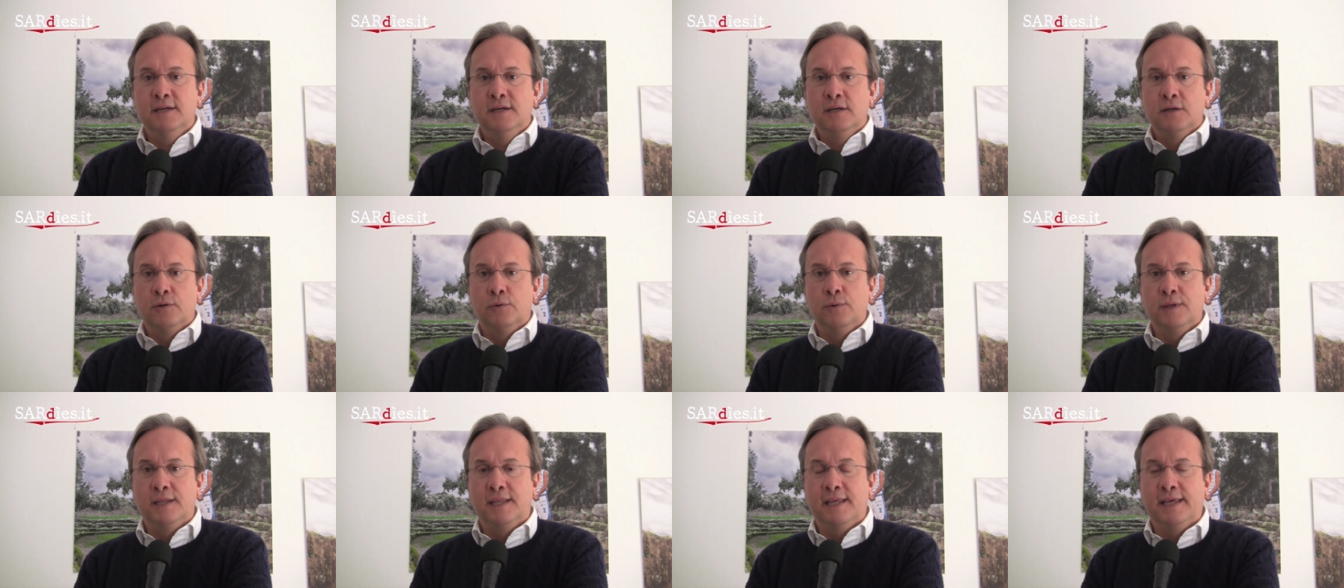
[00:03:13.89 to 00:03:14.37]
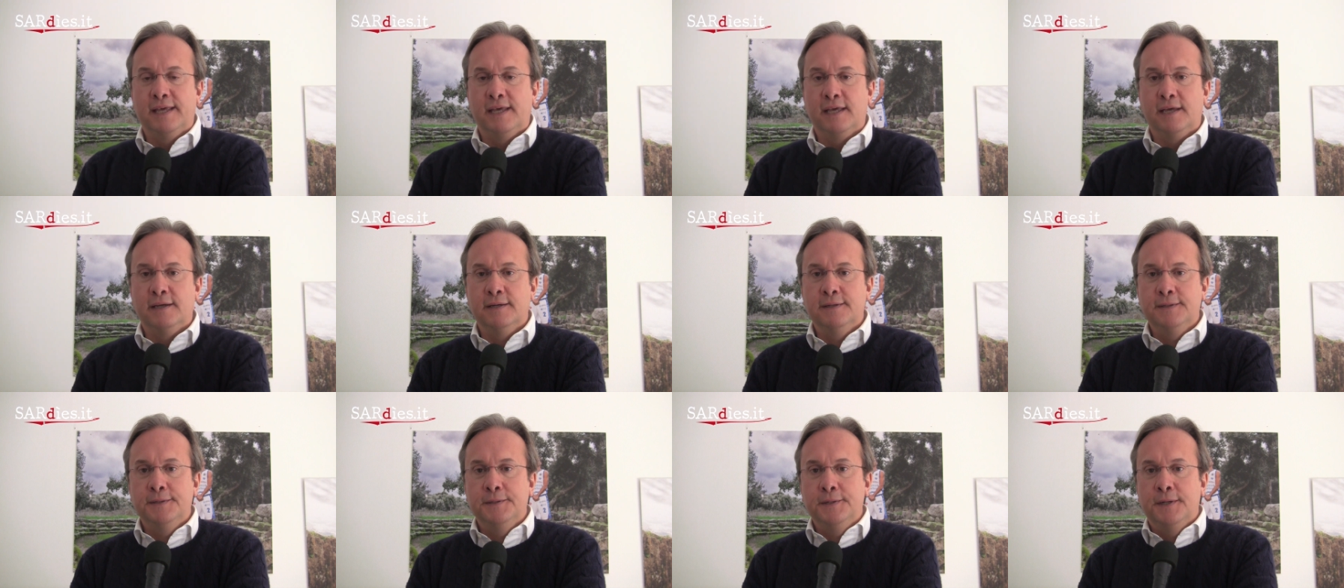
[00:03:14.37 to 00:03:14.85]

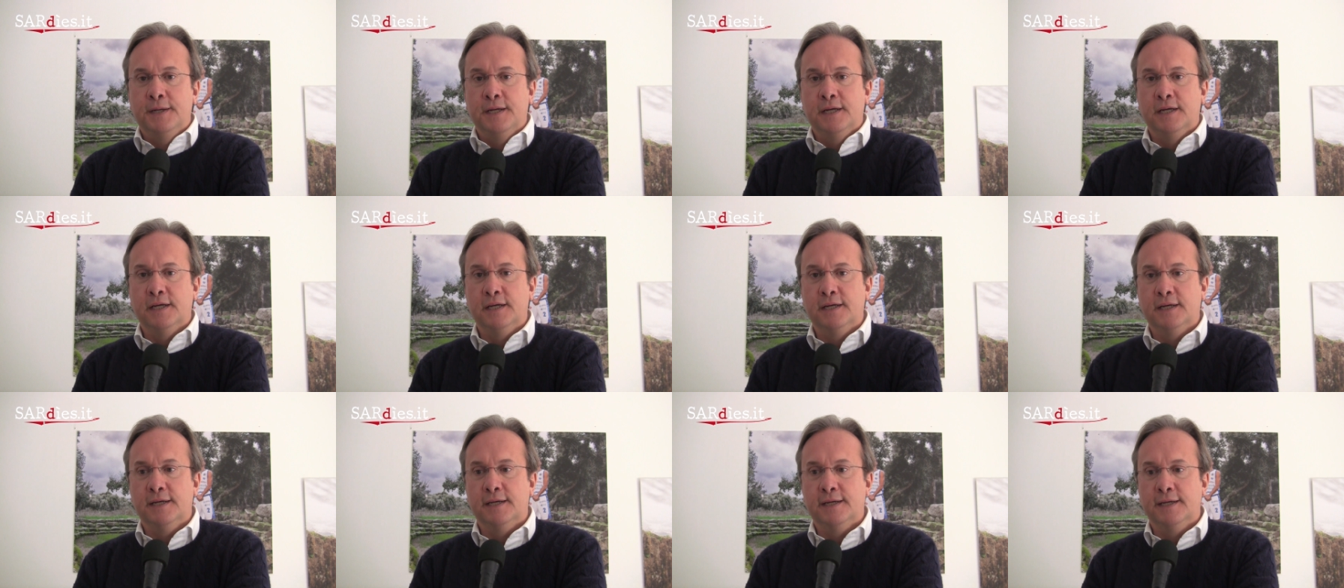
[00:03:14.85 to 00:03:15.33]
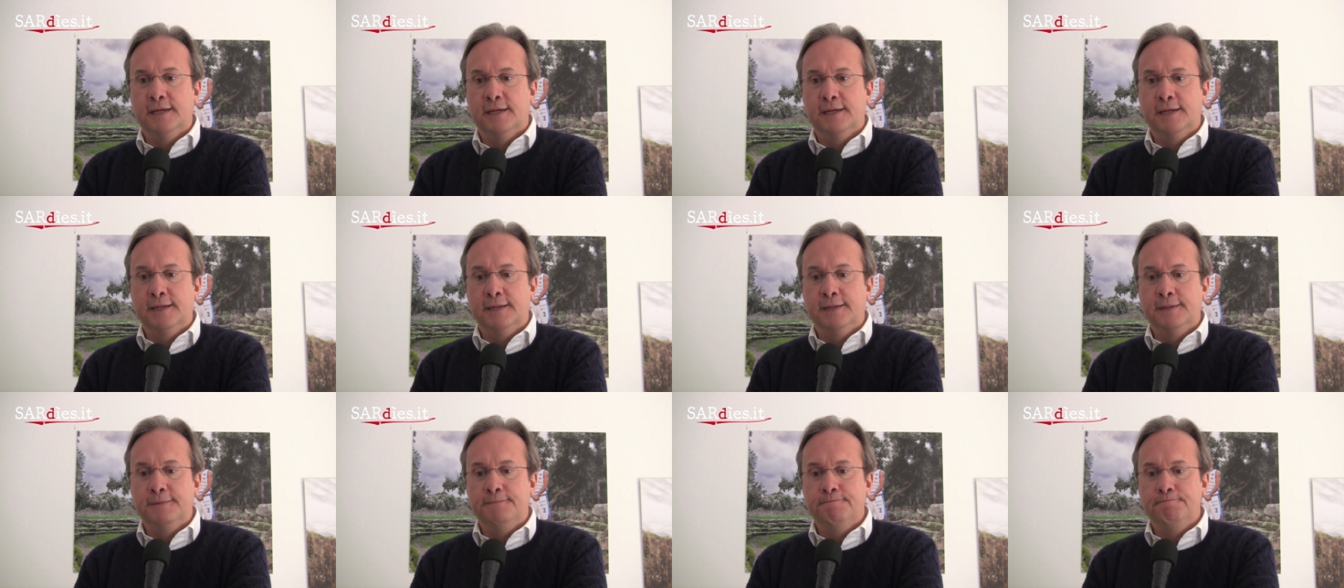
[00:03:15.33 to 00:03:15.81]
Quindi
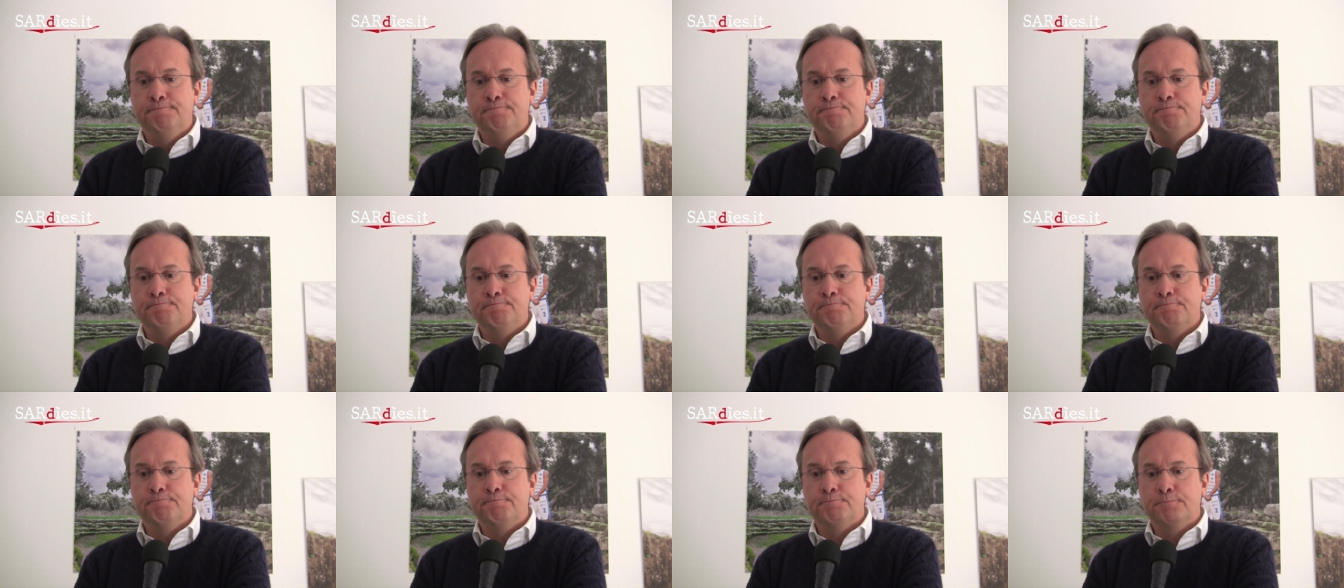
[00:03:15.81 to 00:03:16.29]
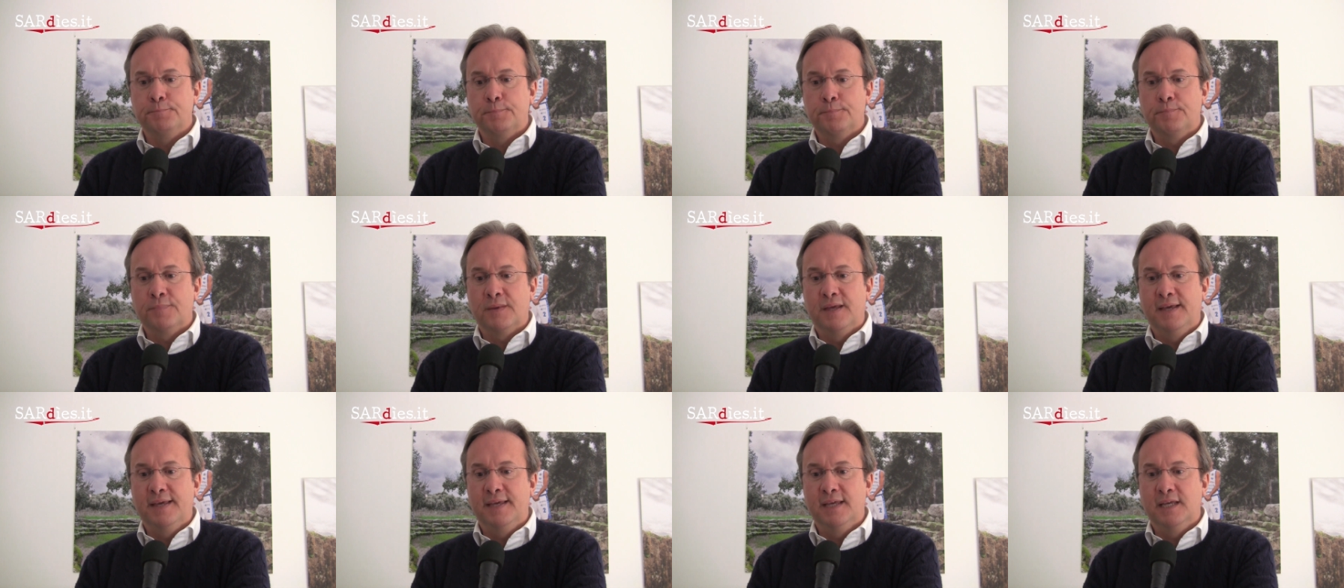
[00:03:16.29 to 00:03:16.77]
ehm,
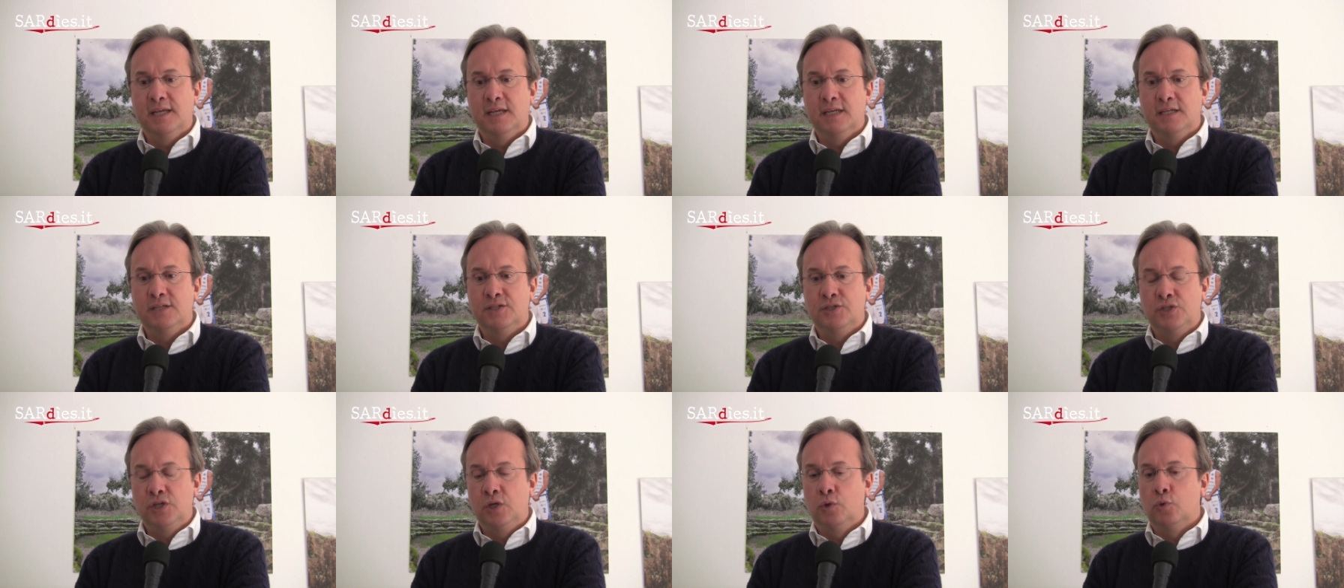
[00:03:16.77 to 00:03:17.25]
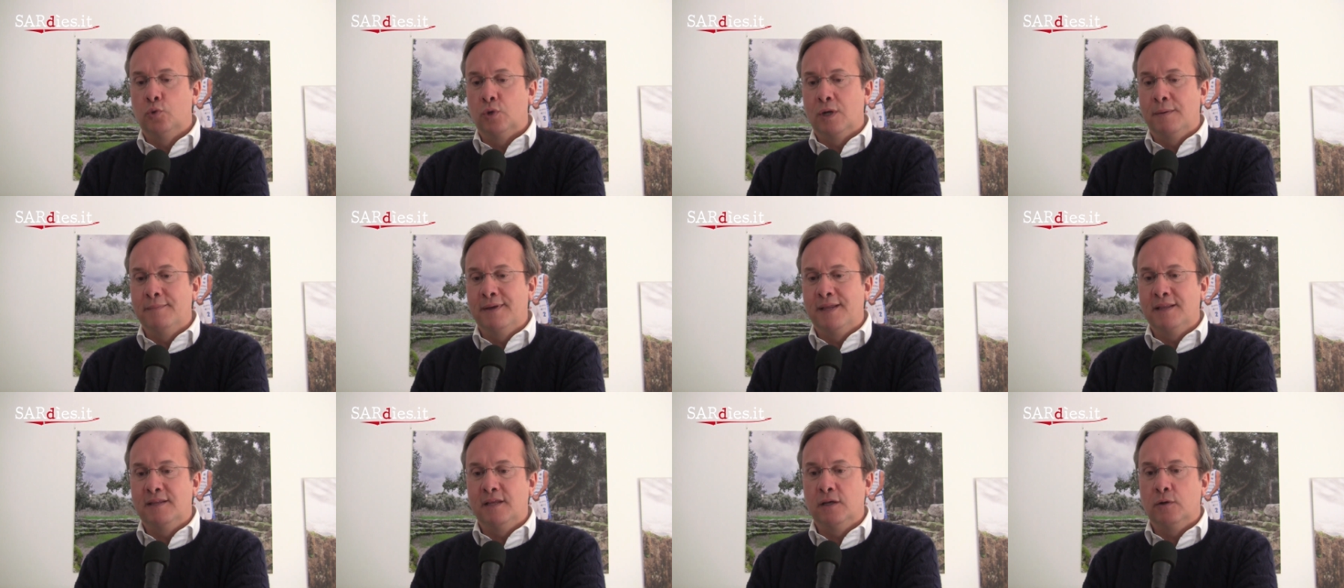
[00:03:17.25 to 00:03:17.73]

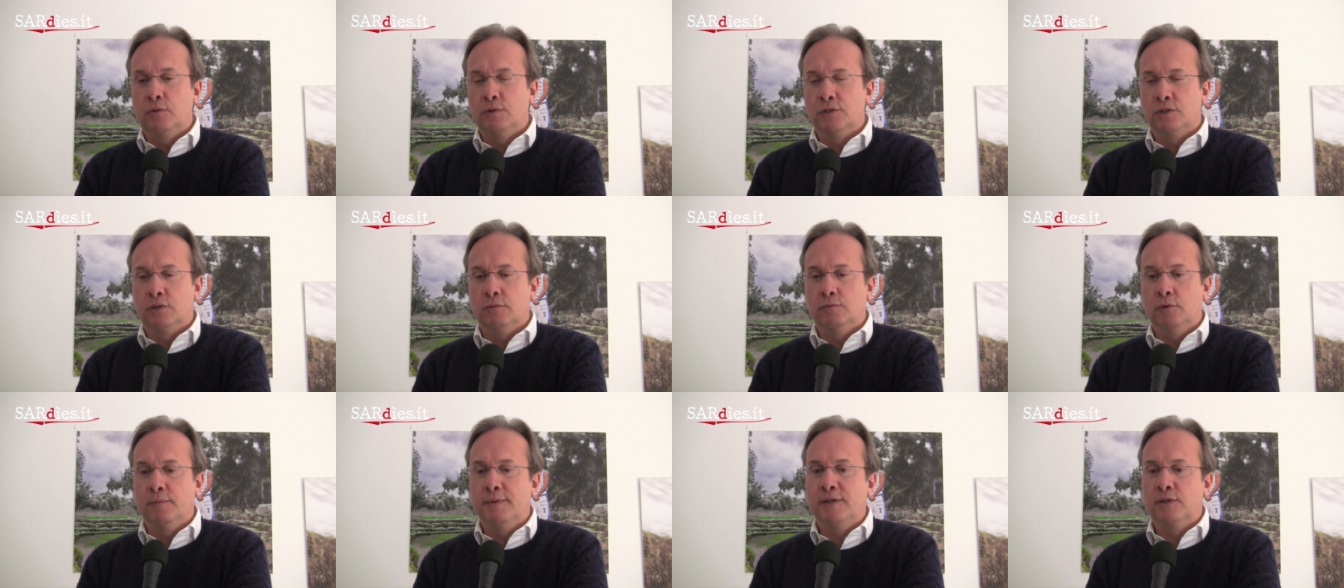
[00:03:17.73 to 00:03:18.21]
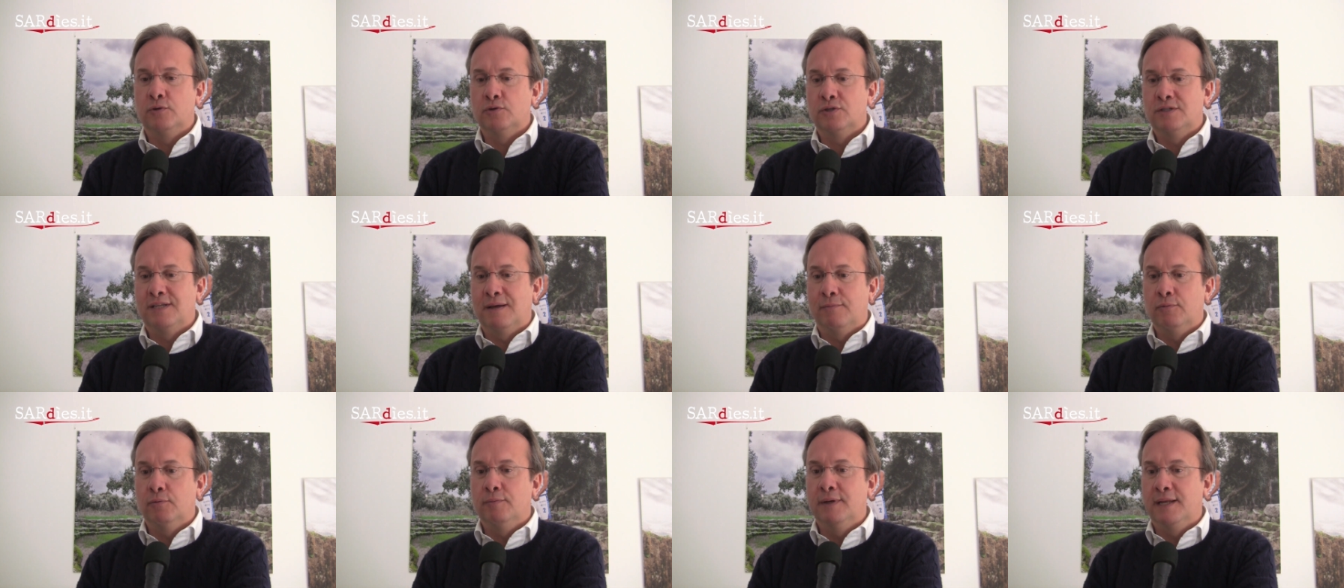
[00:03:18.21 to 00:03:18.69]
sicuramente in questo momento
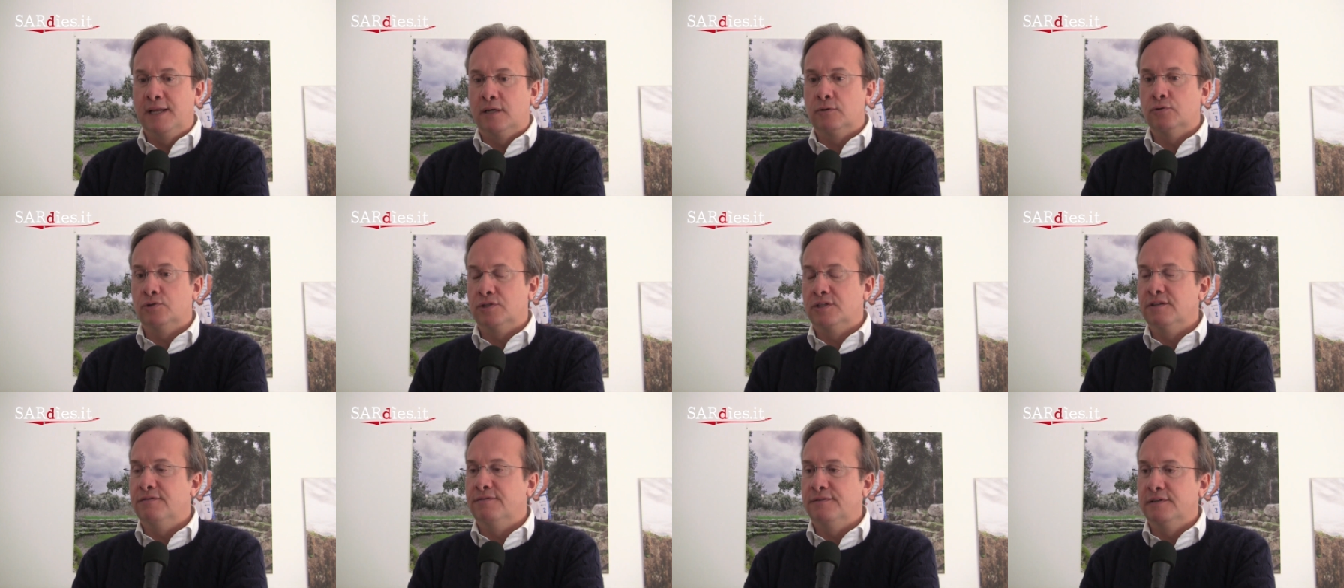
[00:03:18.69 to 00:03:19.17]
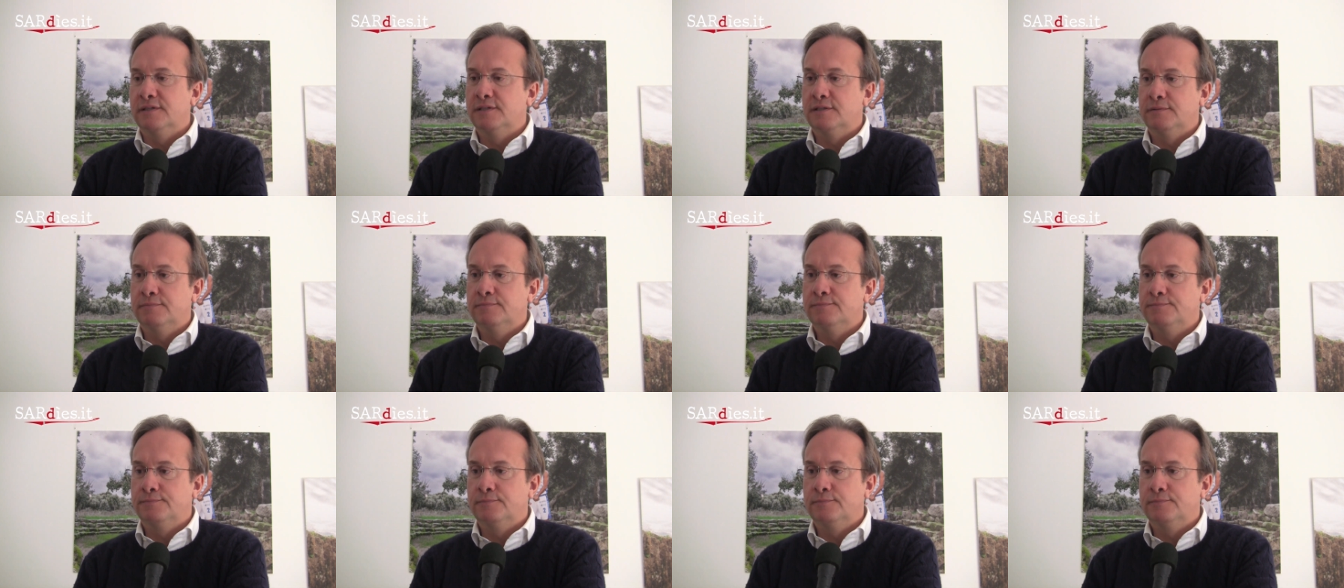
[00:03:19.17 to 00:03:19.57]
stiamo bene con Stephens.